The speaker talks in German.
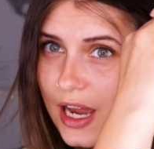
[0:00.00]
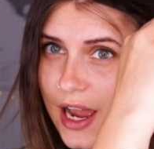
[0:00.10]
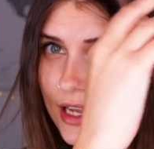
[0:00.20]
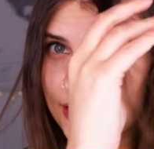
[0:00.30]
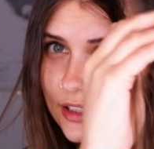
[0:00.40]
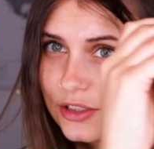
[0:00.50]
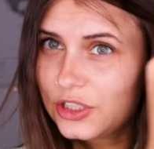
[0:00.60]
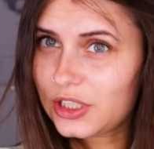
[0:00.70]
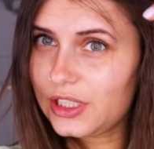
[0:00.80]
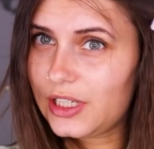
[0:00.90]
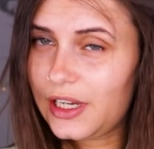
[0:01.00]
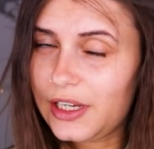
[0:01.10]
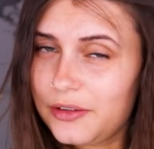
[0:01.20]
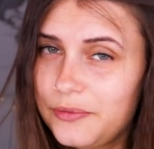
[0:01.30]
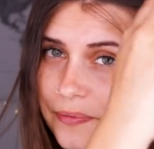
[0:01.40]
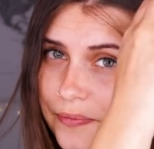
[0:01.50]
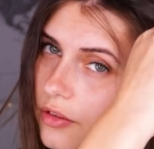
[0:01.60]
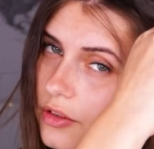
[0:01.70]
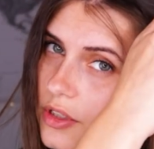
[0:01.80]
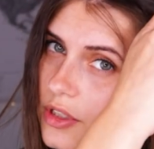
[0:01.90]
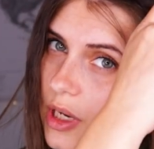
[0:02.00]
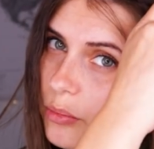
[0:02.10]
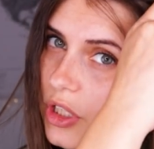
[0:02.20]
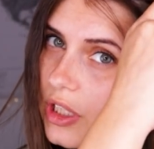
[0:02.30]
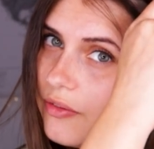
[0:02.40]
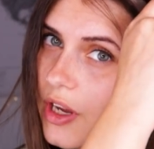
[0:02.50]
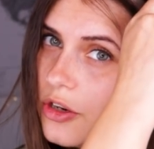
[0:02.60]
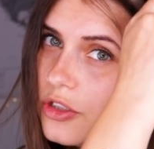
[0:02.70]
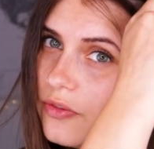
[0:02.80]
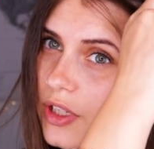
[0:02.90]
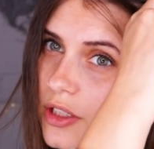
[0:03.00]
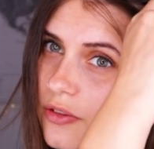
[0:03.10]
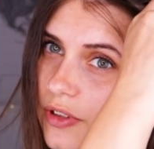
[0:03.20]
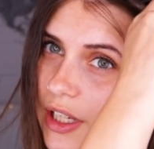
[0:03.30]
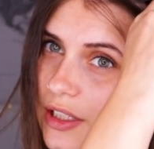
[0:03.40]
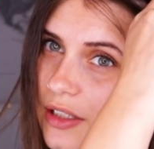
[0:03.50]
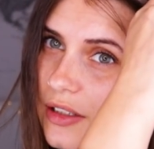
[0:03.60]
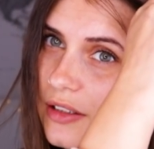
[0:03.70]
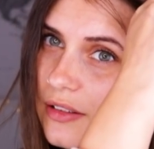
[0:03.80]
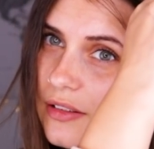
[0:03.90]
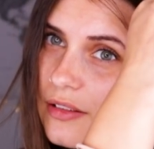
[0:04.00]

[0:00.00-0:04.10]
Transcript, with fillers: drei einzelne Strähnen ein. Und dann beginnen wir auch schon wieder zu flechten.